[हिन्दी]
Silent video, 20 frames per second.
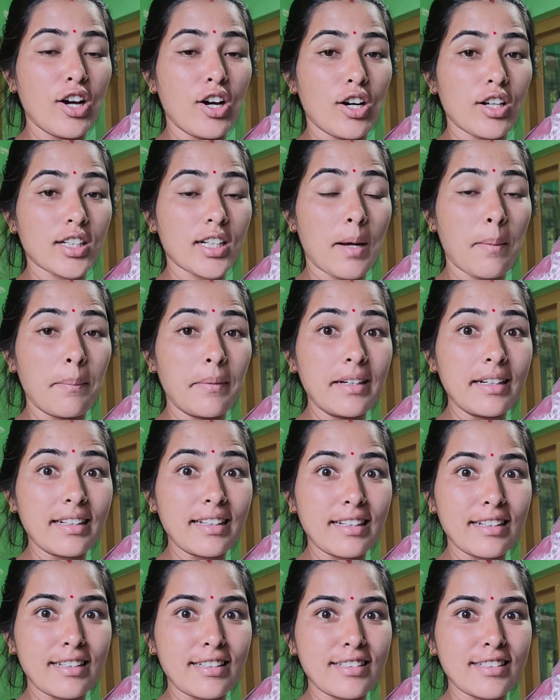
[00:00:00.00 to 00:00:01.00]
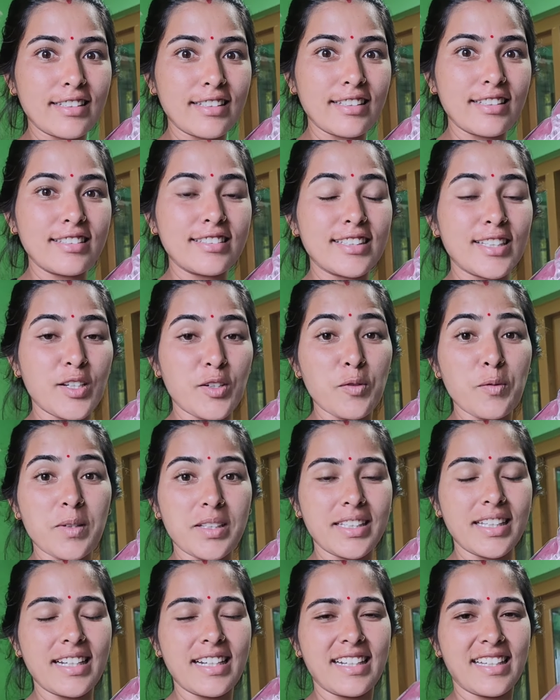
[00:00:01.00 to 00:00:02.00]
और कमेंट करके ज़रूर
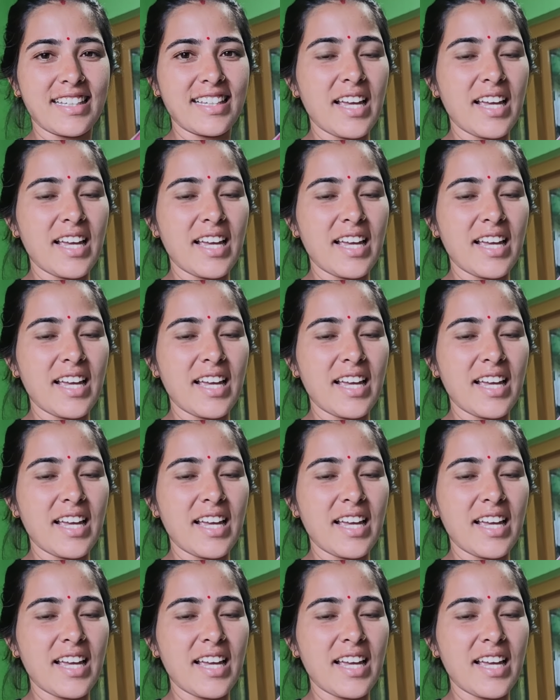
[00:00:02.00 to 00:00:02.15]
बताना